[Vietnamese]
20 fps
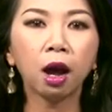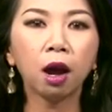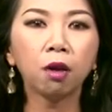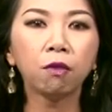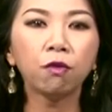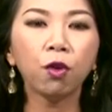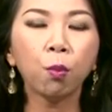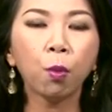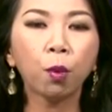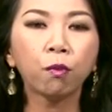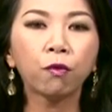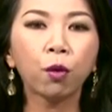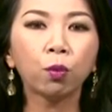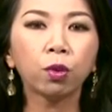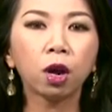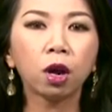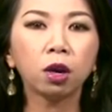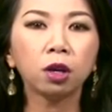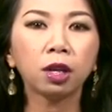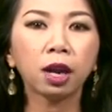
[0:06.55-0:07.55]
vụ một phụ
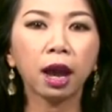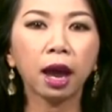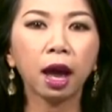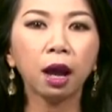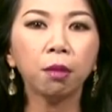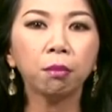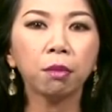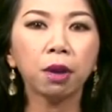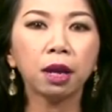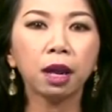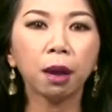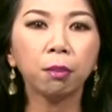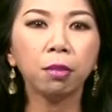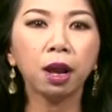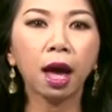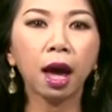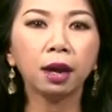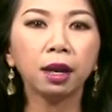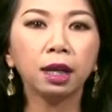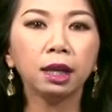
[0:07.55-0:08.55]
nữ trẻ bị ném
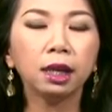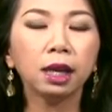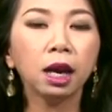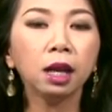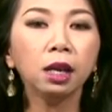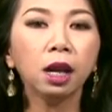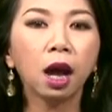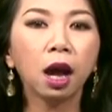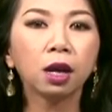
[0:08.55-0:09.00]
đá đến chết